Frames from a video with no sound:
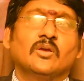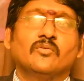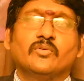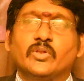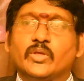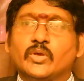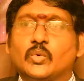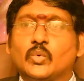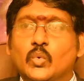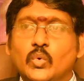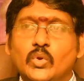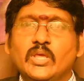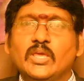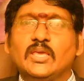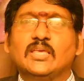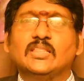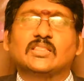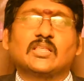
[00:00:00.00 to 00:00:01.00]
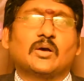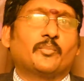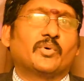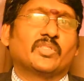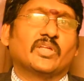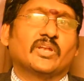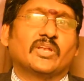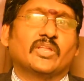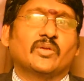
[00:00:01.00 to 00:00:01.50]
వీరి గురి
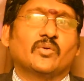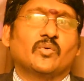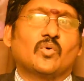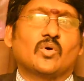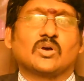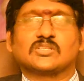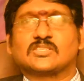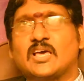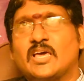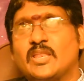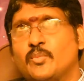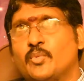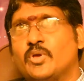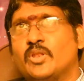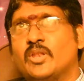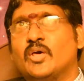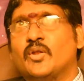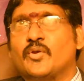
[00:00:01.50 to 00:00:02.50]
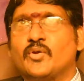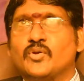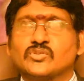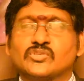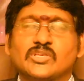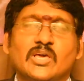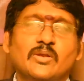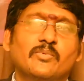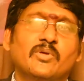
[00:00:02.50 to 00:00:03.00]
తప్పదండి ఒకసారి పోయినా
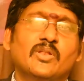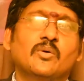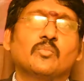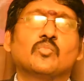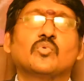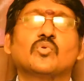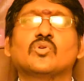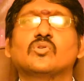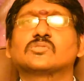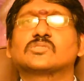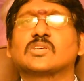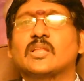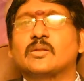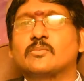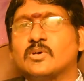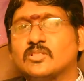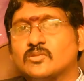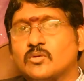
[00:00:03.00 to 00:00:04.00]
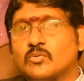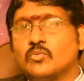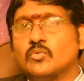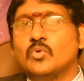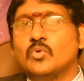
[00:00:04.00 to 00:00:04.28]
రెండోసారి పోయినా మూడోసారి మాత్రం